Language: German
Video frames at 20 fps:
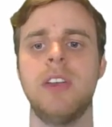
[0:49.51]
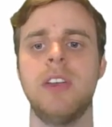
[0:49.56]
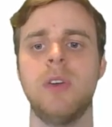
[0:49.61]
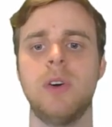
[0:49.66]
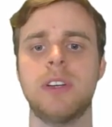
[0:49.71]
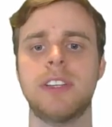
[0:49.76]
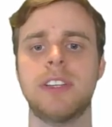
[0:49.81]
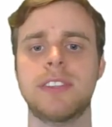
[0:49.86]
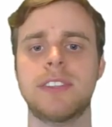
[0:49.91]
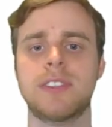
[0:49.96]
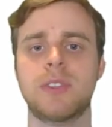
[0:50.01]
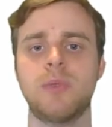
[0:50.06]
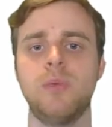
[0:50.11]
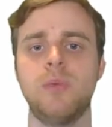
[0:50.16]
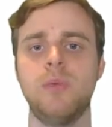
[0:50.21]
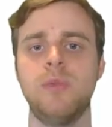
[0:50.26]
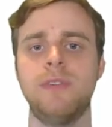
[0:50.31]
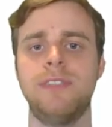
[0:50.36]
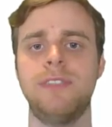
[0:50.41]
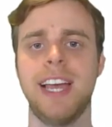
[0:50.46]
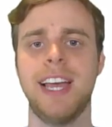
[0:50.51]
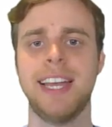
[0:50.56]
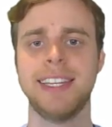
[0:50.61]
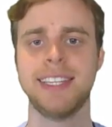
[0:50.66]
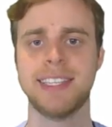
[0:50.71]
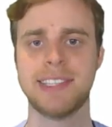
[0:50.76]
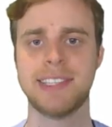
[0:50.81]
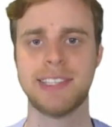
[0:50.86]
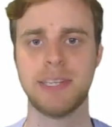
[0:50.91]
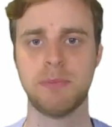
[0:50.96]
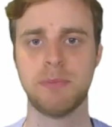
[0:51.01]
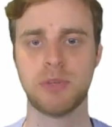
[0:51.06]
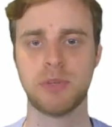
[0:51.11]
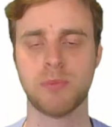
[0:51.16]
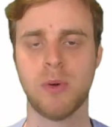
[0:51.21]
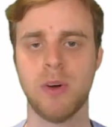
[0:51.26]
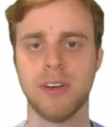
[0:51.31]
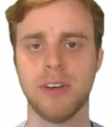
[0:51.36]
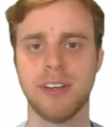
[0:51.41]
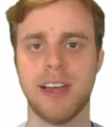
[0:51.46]
Noch dazu werden jetzt die
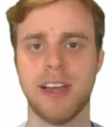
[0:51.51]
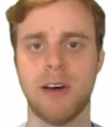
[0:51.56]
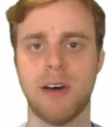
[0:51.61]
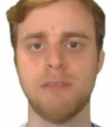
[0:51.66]
besprochenen